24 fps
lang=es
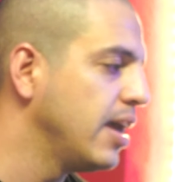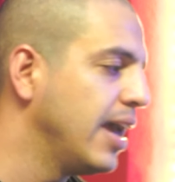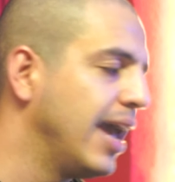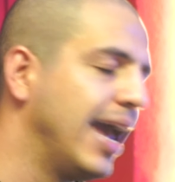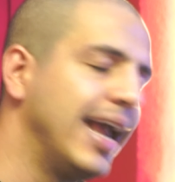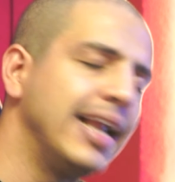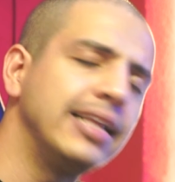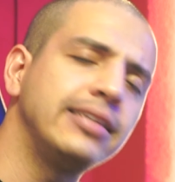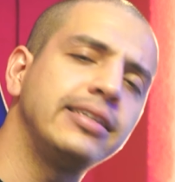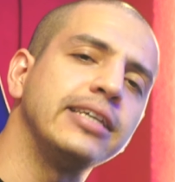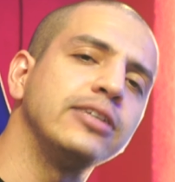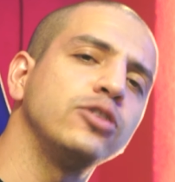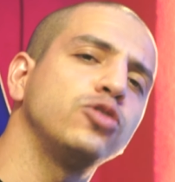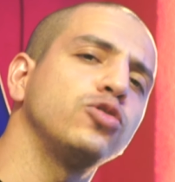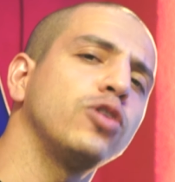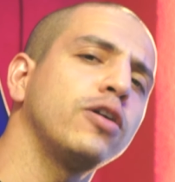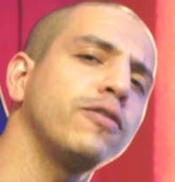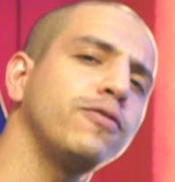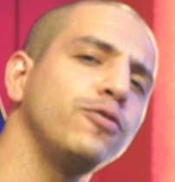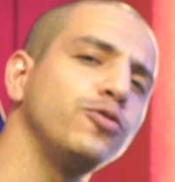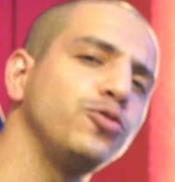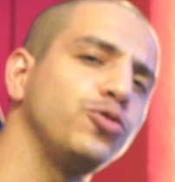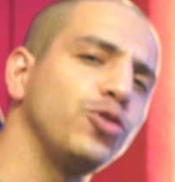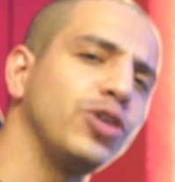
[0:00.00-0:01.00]
El
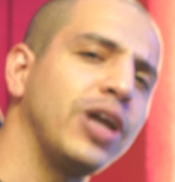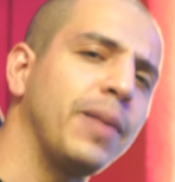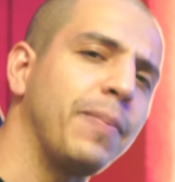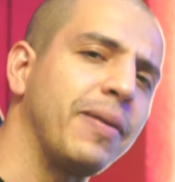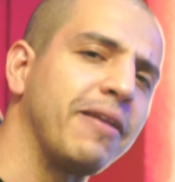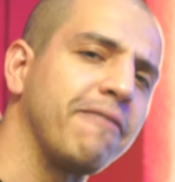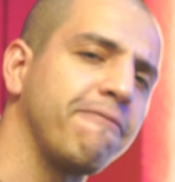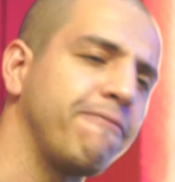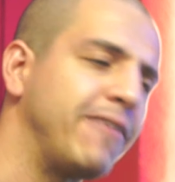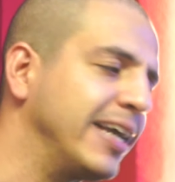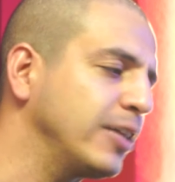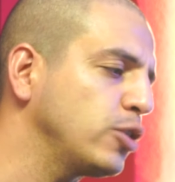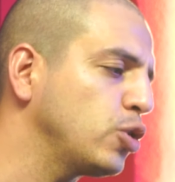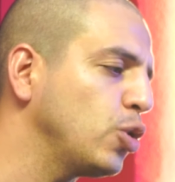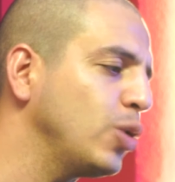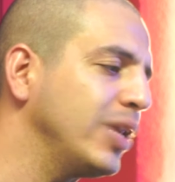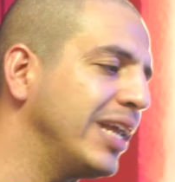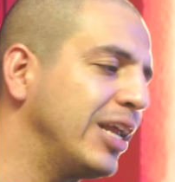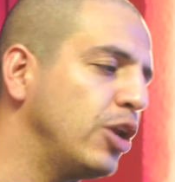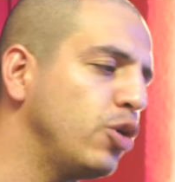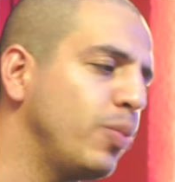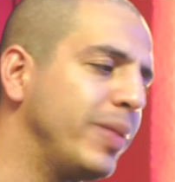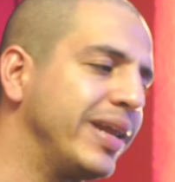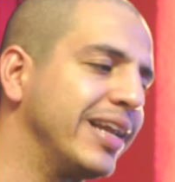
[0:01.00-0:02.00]
sensor funciona perfecto,
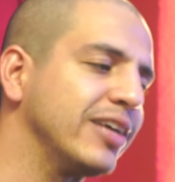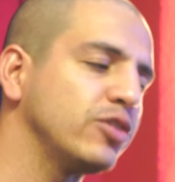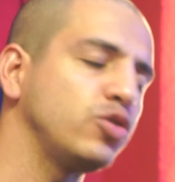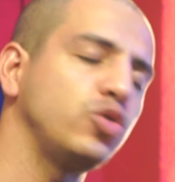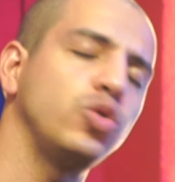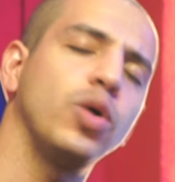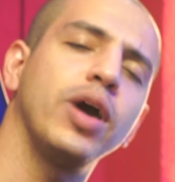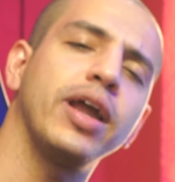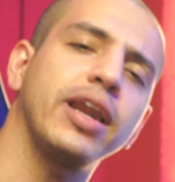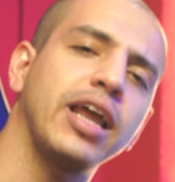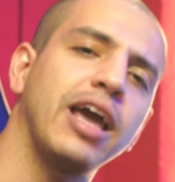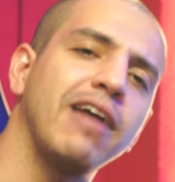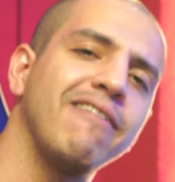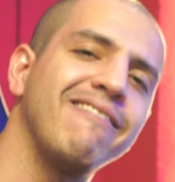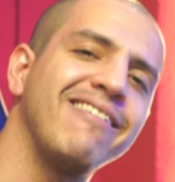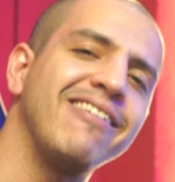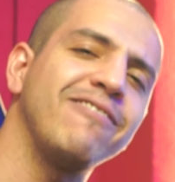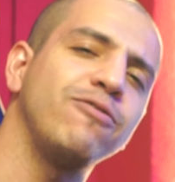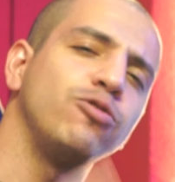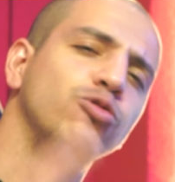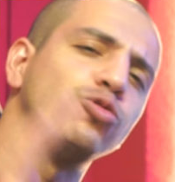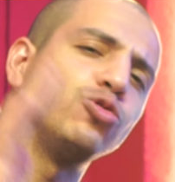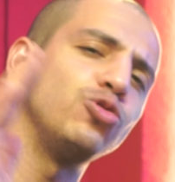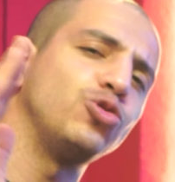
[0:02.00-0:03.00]
la iluminación RGB
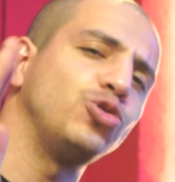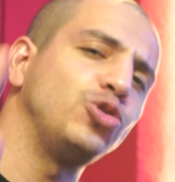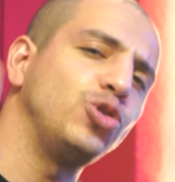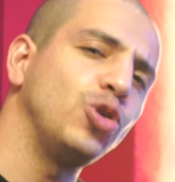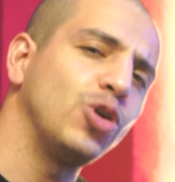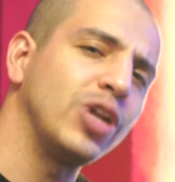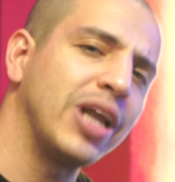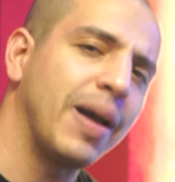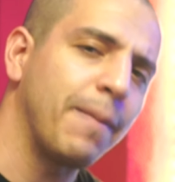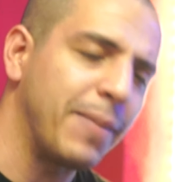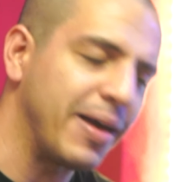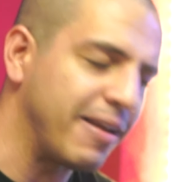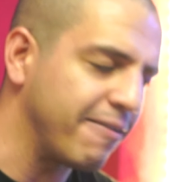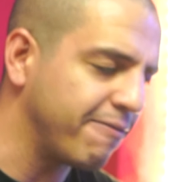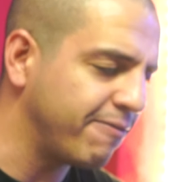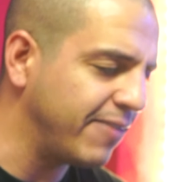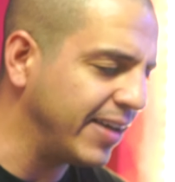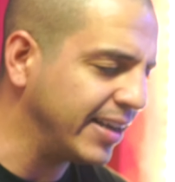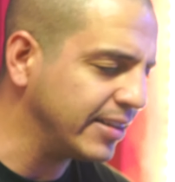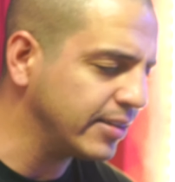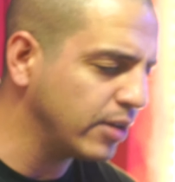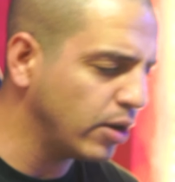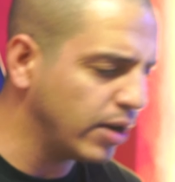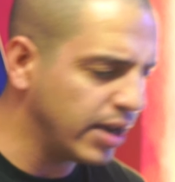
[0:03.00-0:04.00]
funciona
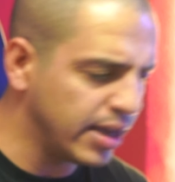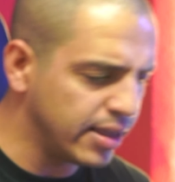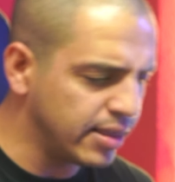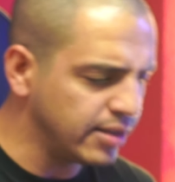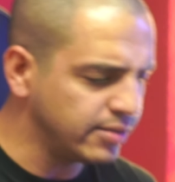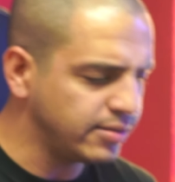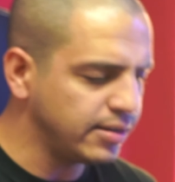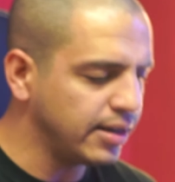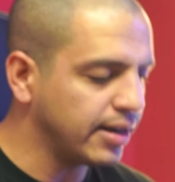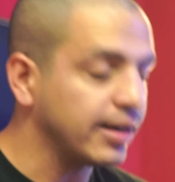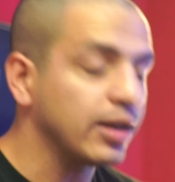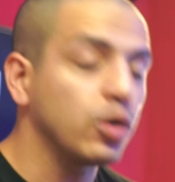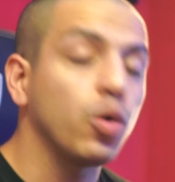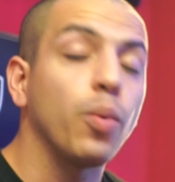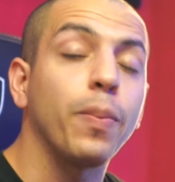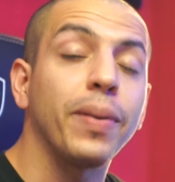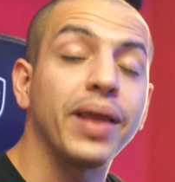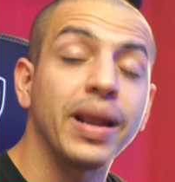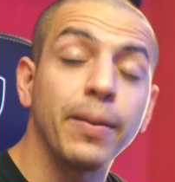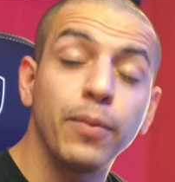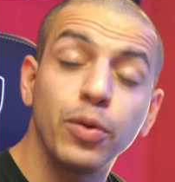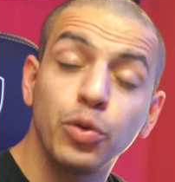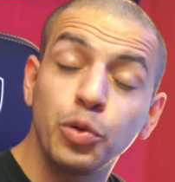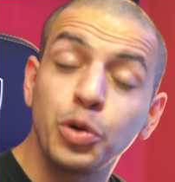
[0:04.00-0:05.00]
perfecto, es decir,
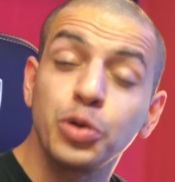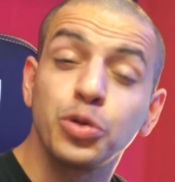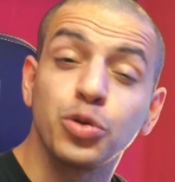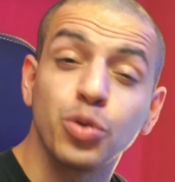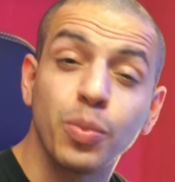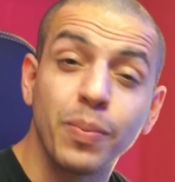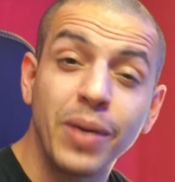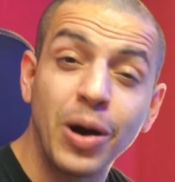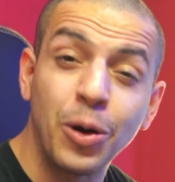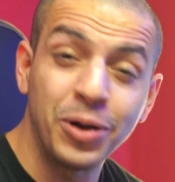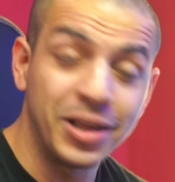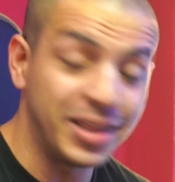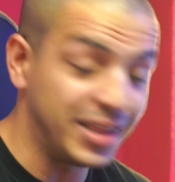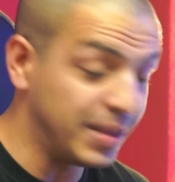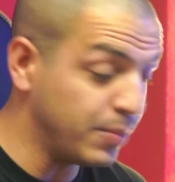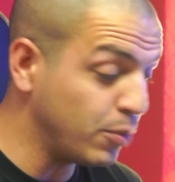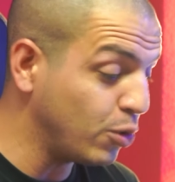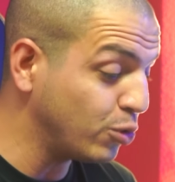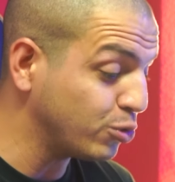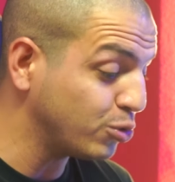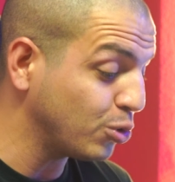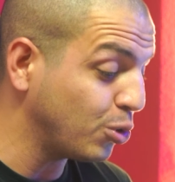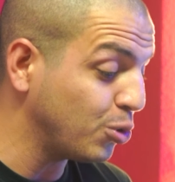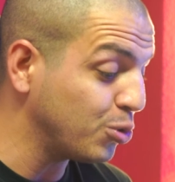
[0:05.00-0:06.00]
recuperamos nuestro mouse, le
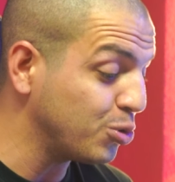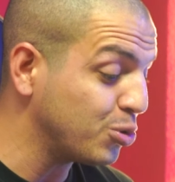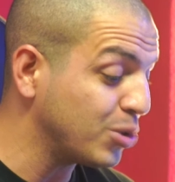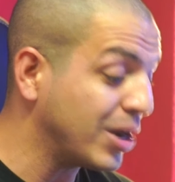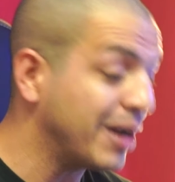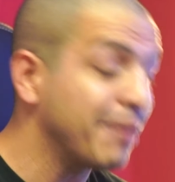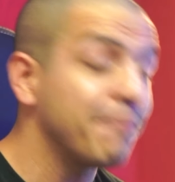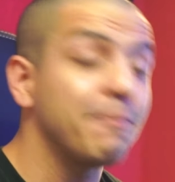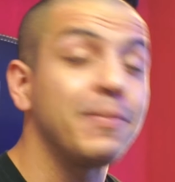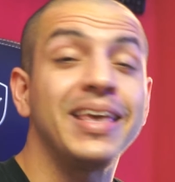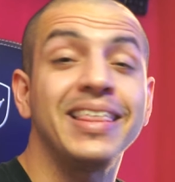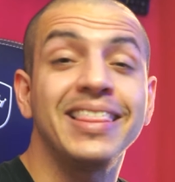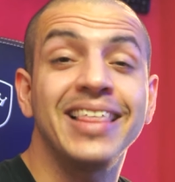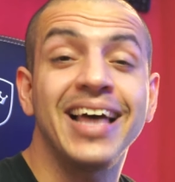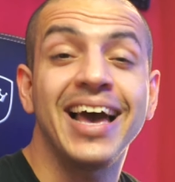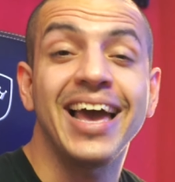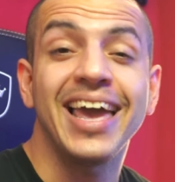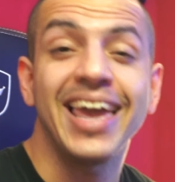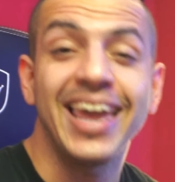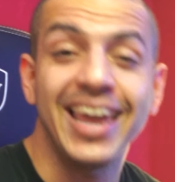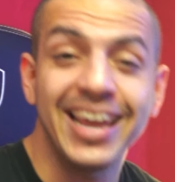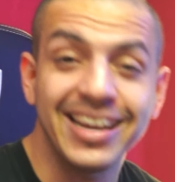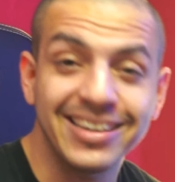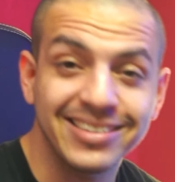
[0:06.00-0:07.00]
dimos otra
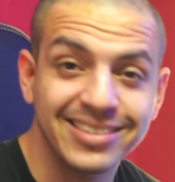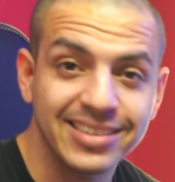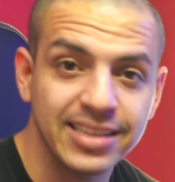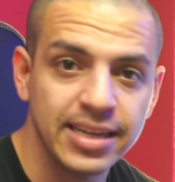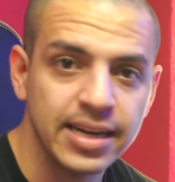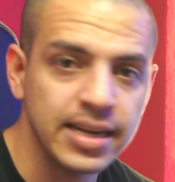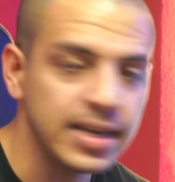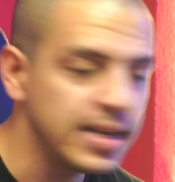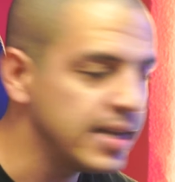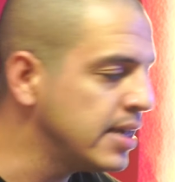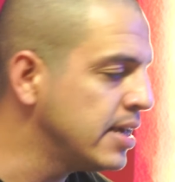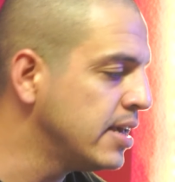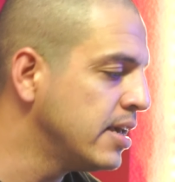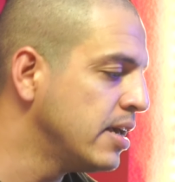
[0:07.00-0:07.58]
vida extra.